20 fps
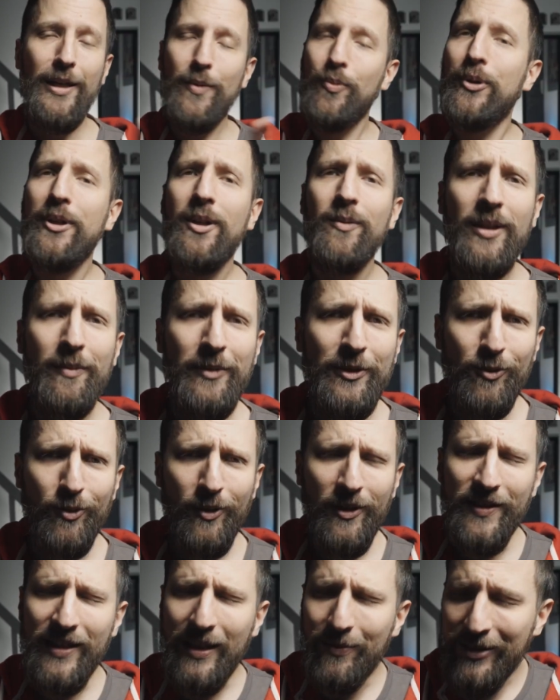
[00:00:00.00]
Et puis comme
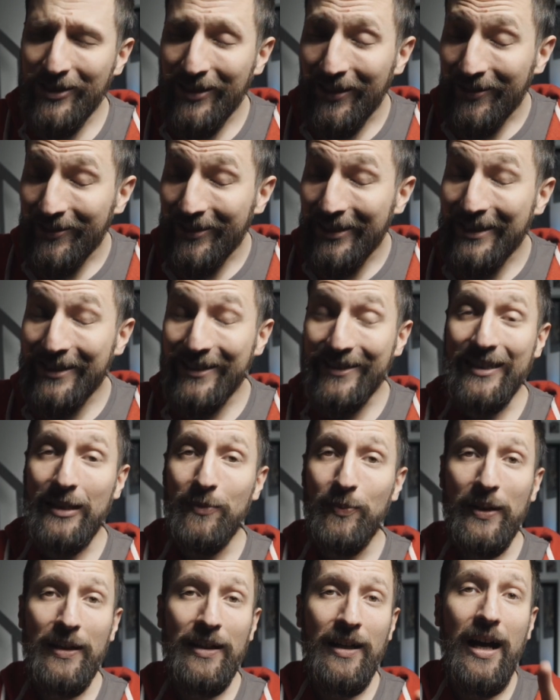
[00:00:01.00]
d'habitude les amis, hein,
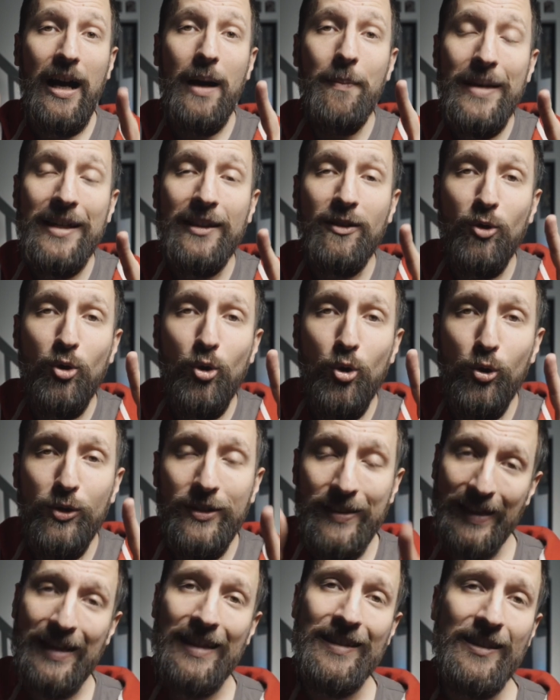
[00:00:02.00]
n'hésitez pas à mettre le
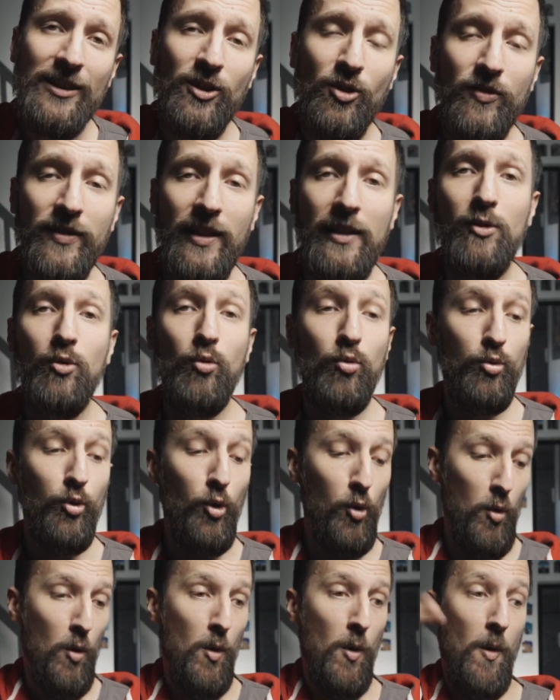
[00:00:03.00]
traditionnel coup
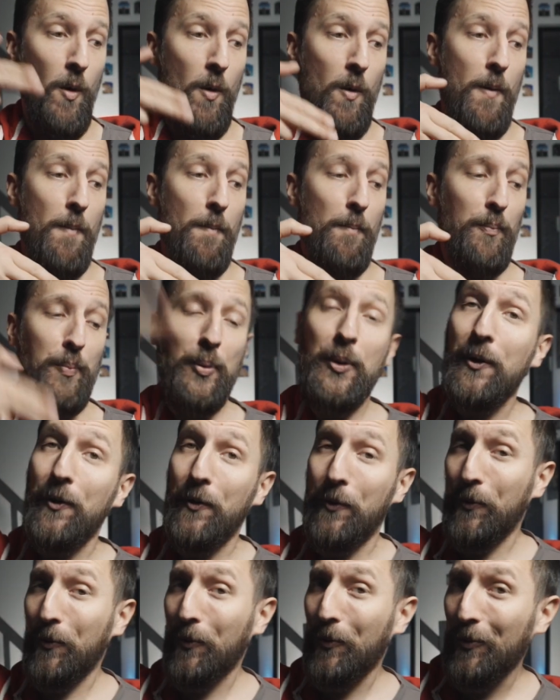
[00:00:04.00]
de
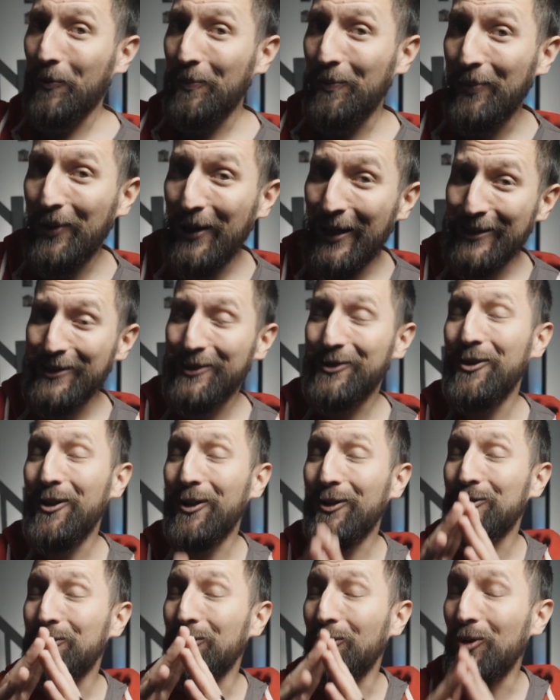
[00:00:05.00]

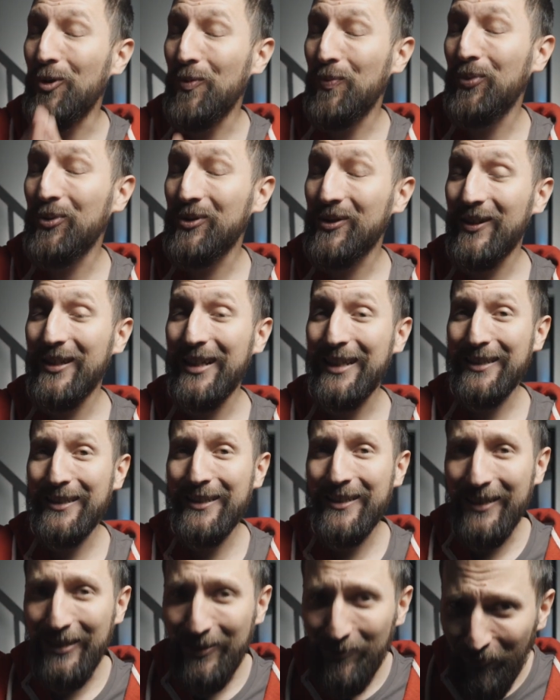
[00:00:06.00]
Blaster sur le pouce en l'air
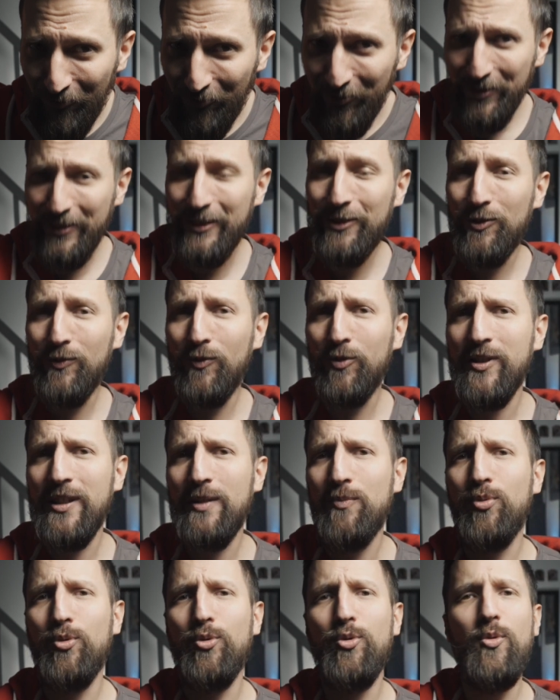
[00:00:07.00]
si cette vidéo vous
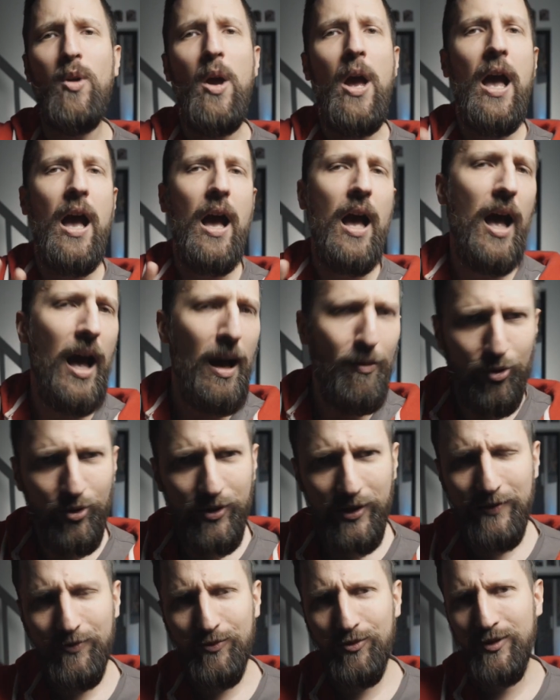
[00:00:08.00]
a plu.
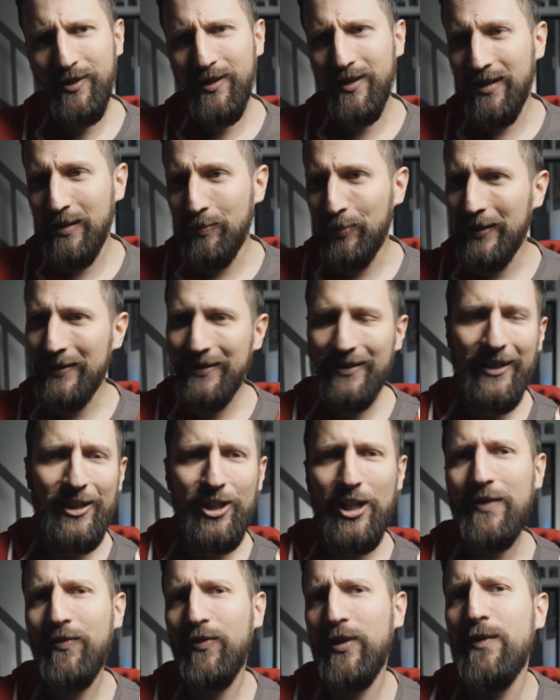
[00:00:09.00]
Abonnez-vous si c'est pas
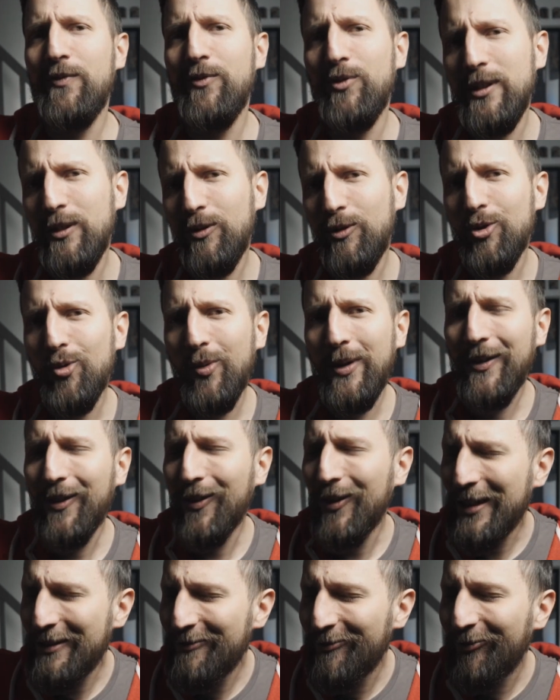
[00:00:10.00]
déjà fait, venez
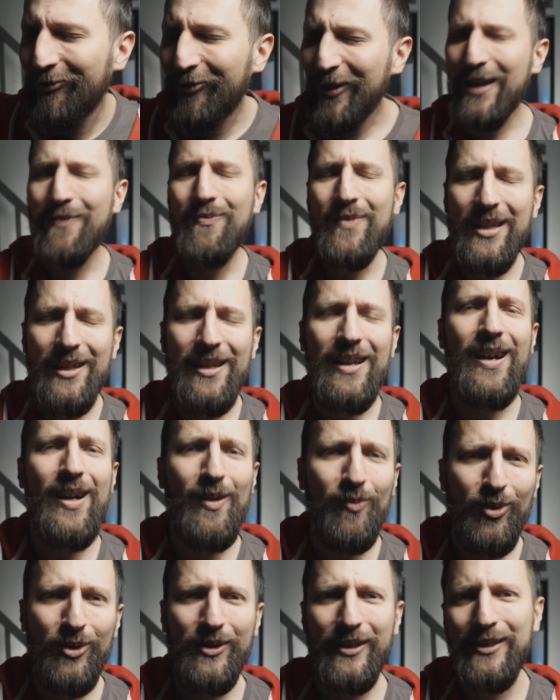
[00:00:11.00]
rejoindre les 20 000
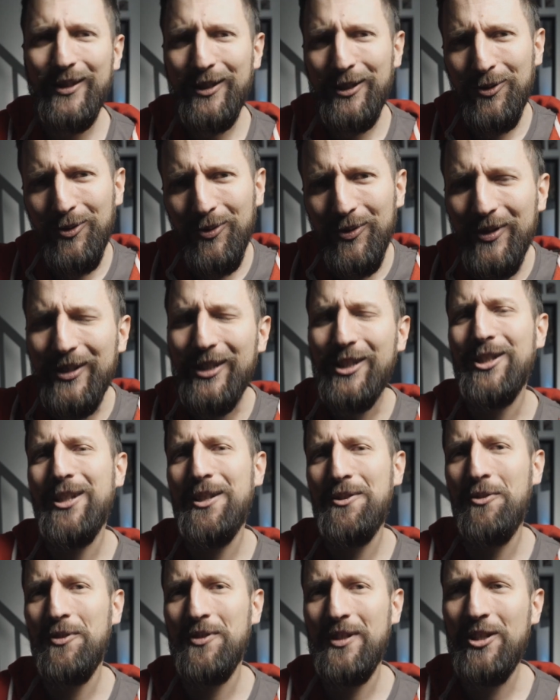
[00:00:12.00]
abonnés qui sont
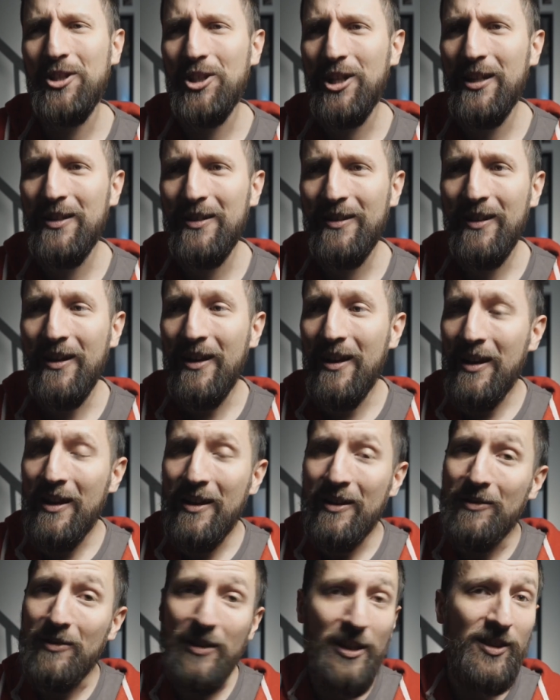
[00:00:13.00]
déjà sur cette chaîne.
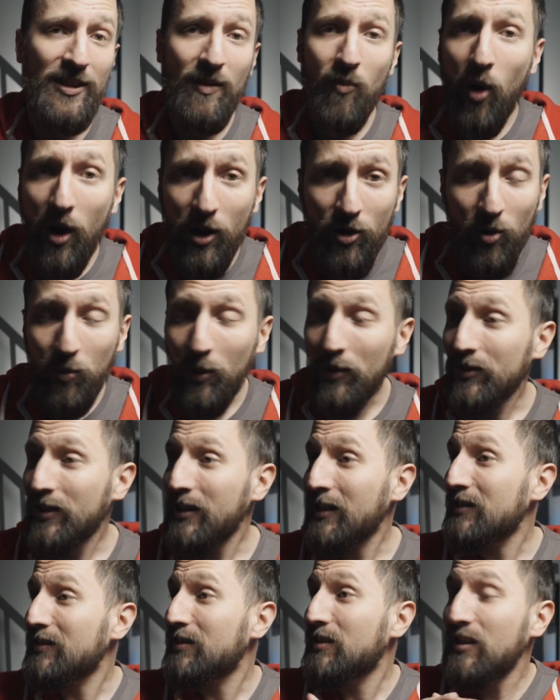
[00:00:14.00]
Laissez-moi un
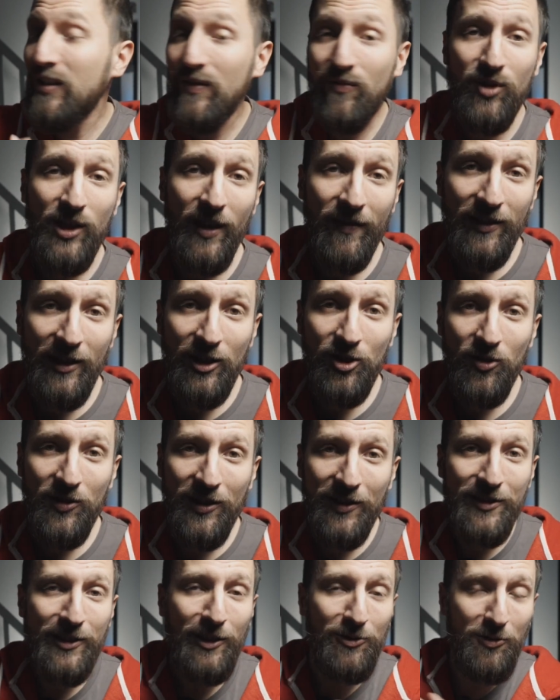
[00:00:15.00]
commentaire si vous avez des
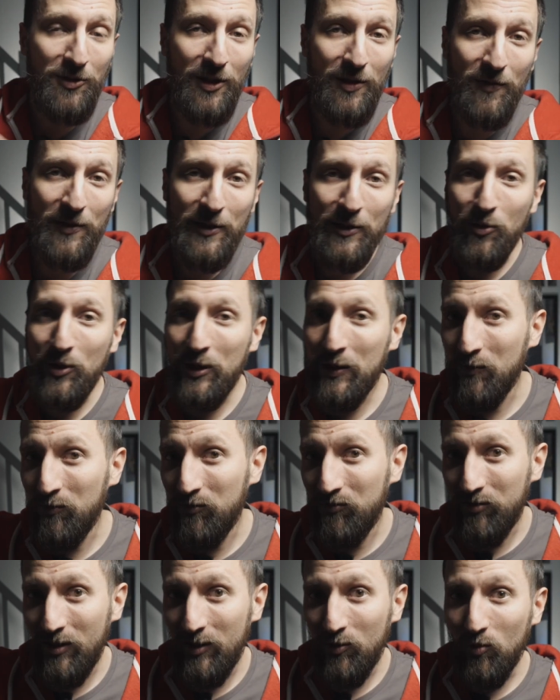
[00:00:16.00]
choses à dire sur cette vidéo, si
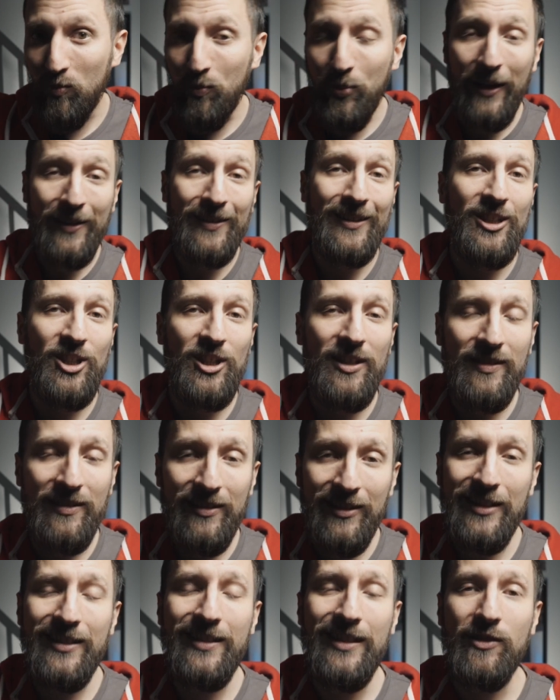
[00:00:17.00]
vous voulez nous partager
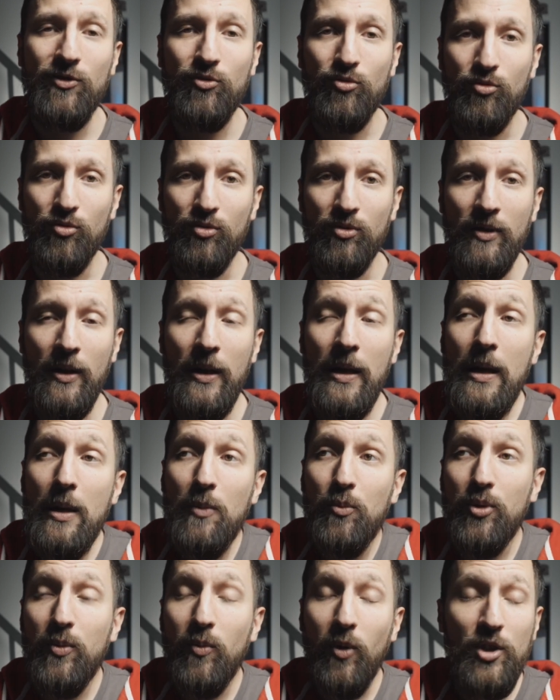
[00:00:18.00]
des astuces.
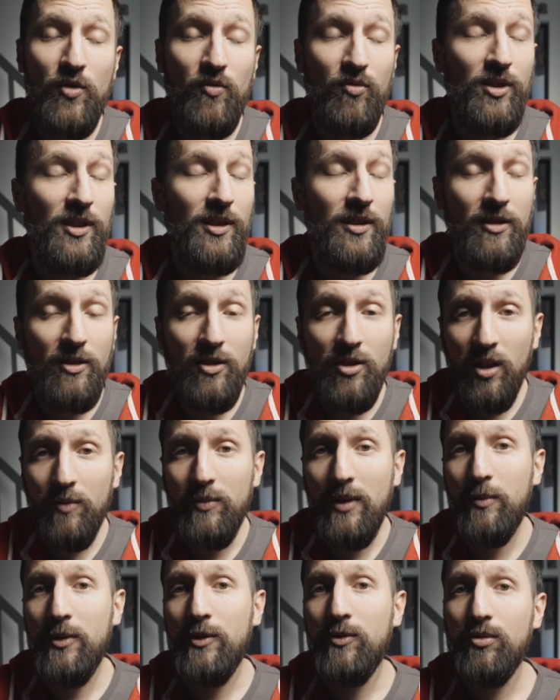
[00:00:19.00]
Puis moi je vous dis
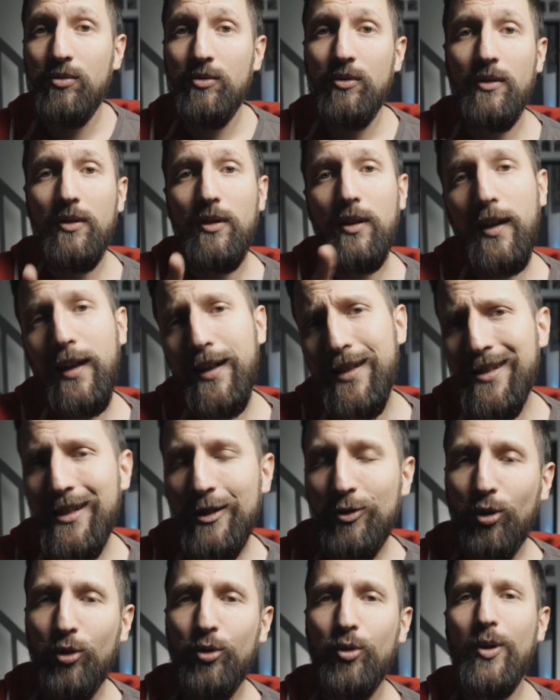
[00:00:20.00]
comme d'habitude,
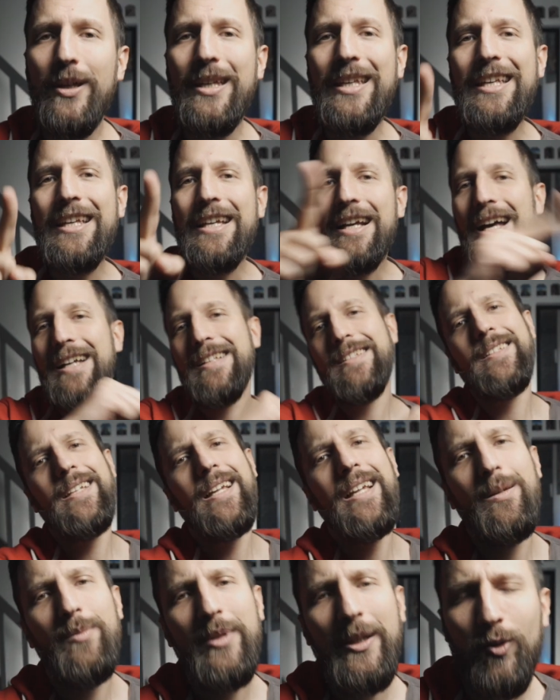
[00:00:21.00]
restez curieux et à
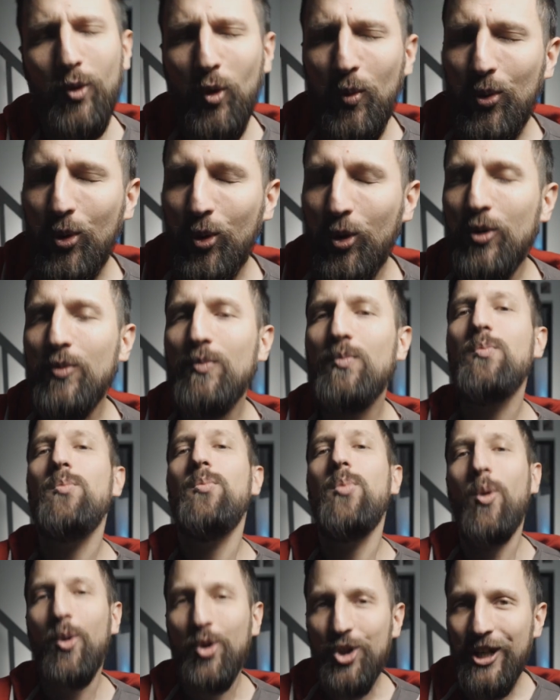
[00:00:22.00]
très bientôt pour une
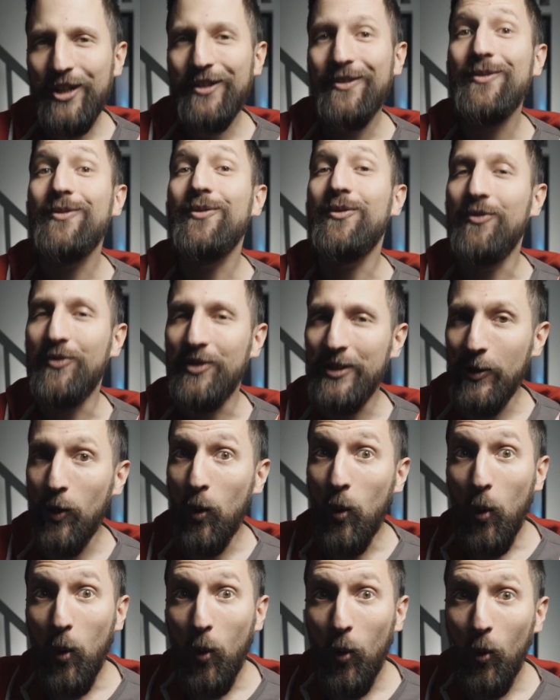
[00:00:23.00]
prochaine
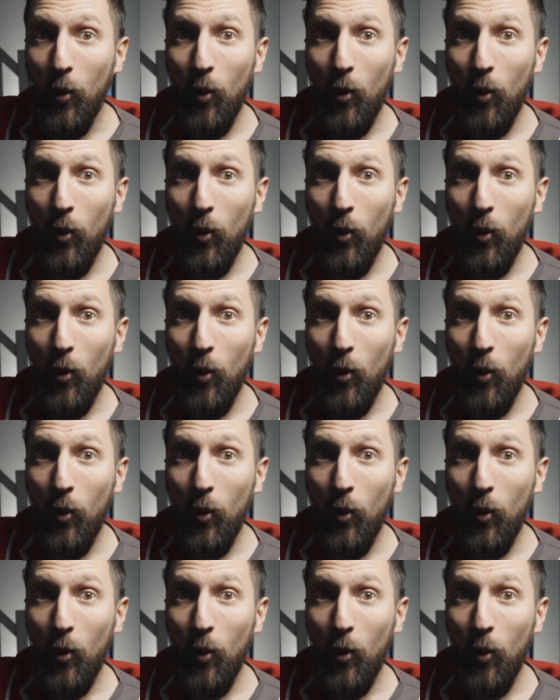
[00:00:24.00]
vidéo.